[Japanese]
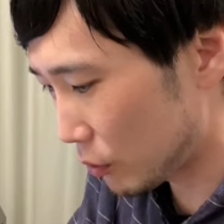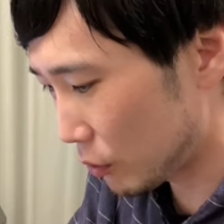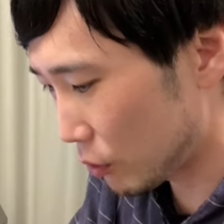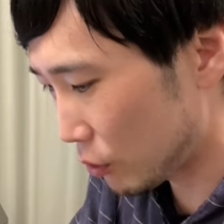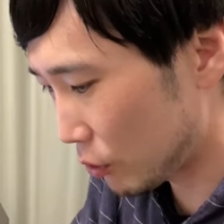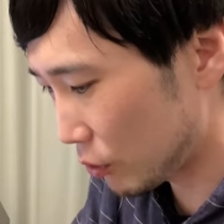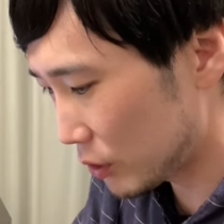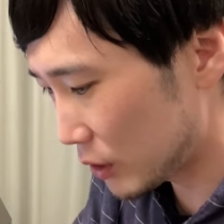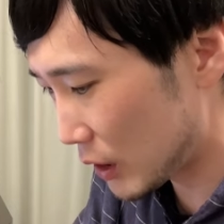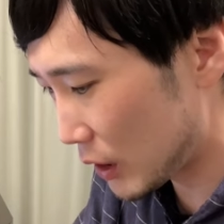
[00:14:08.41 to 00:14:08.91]

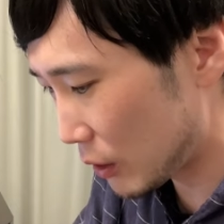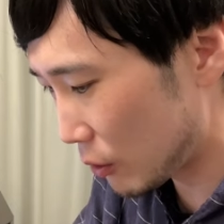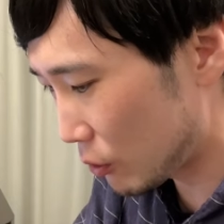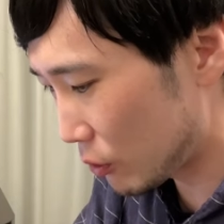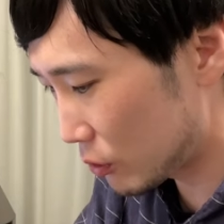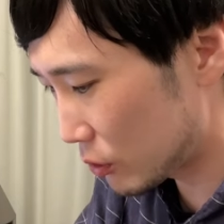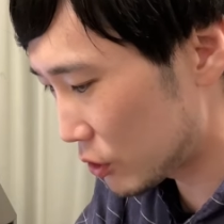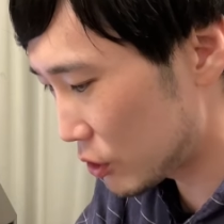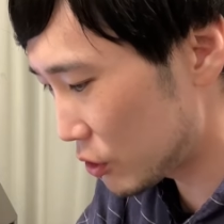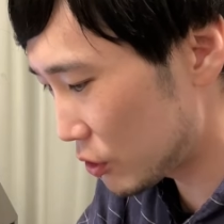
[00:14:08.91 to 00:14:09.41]
もうこんなん
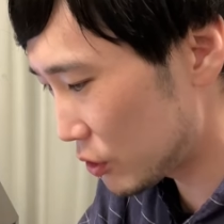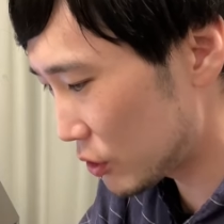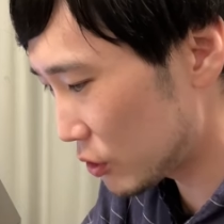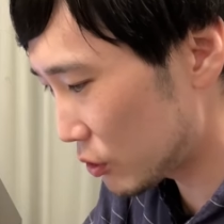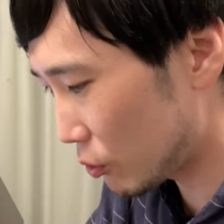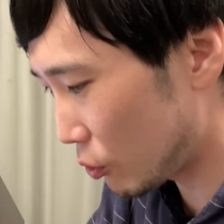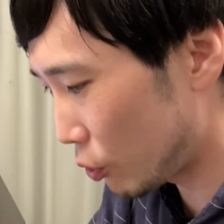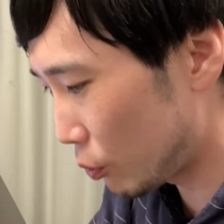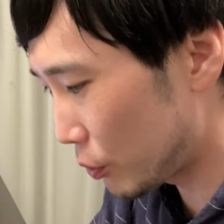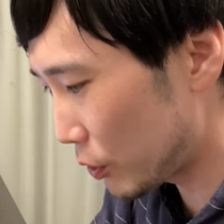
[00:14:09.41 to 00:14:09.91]

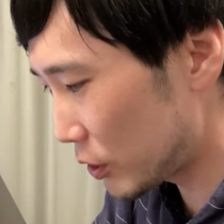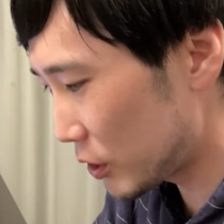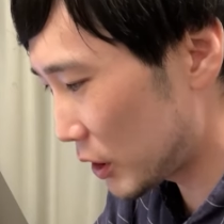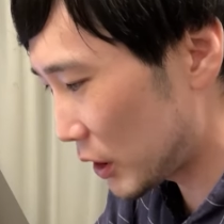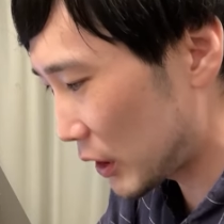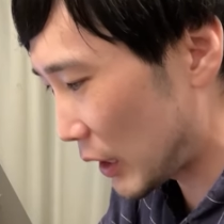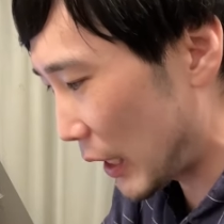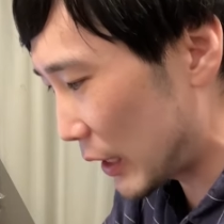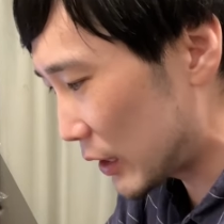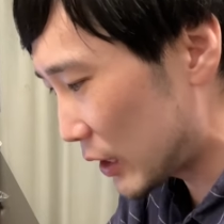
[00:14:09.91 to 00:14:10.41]
ジュースこぼれる
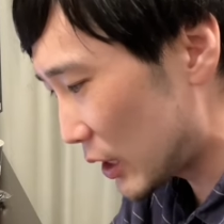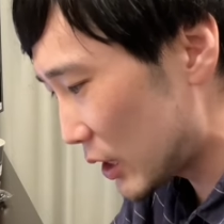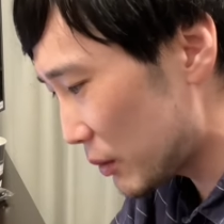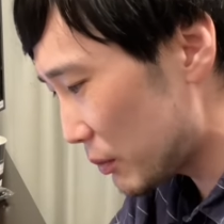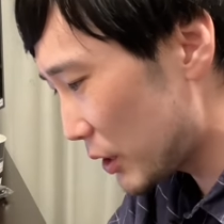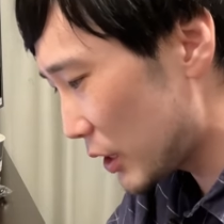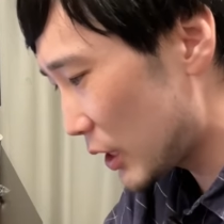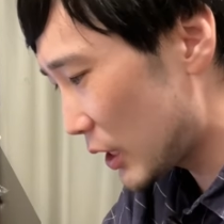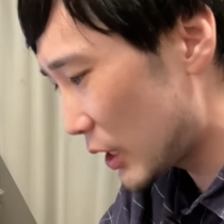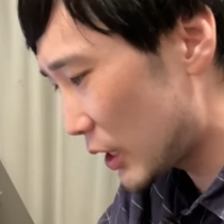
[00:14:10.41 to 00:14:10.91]
なんて当た
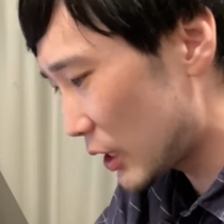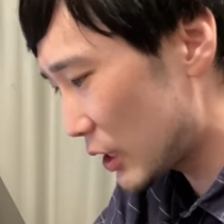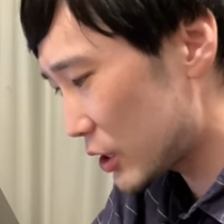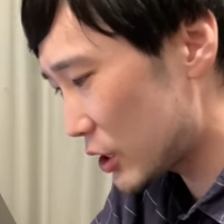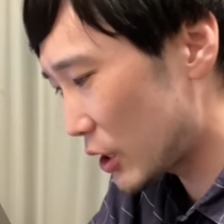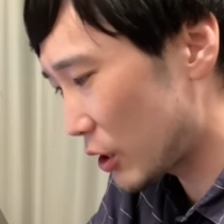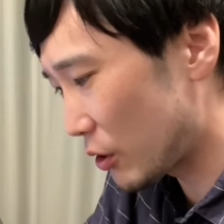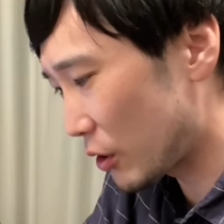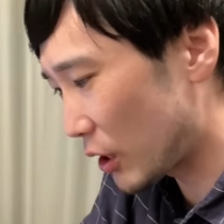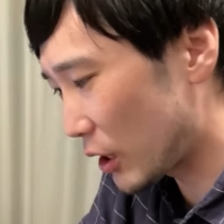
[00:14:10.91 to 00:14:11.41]
り前の
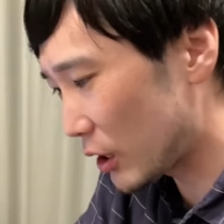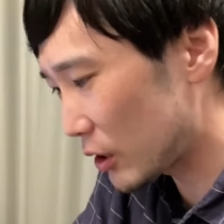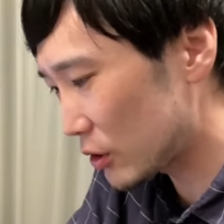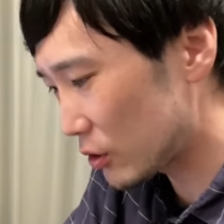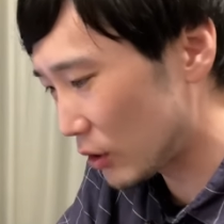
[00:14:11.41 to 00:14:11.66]
話だよね。